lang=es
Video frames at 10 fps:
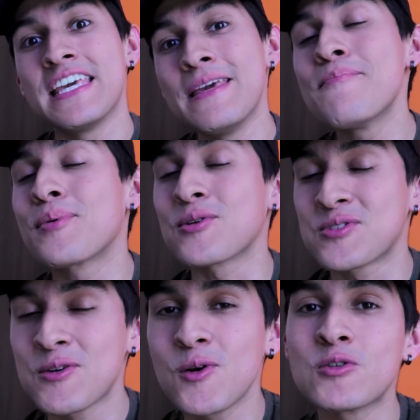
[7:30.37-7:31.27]
y
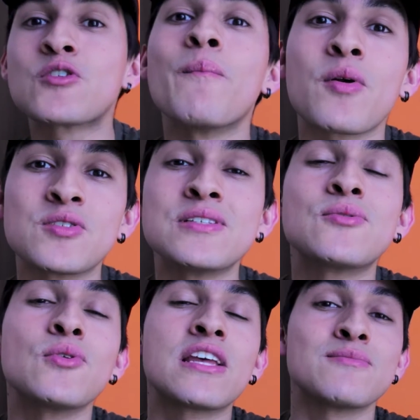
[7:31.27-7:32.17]
prostíbulos con
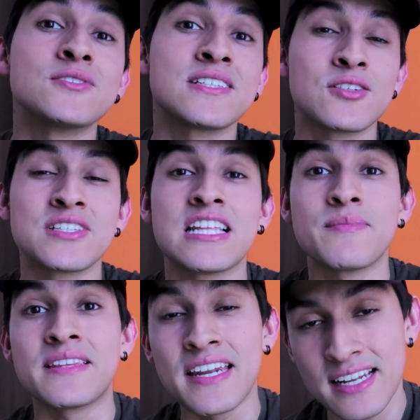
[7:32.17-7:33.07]
prostitutas mostrándose en las
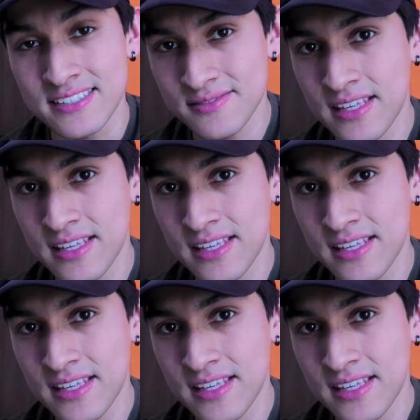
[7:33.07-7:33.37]
vitrinas.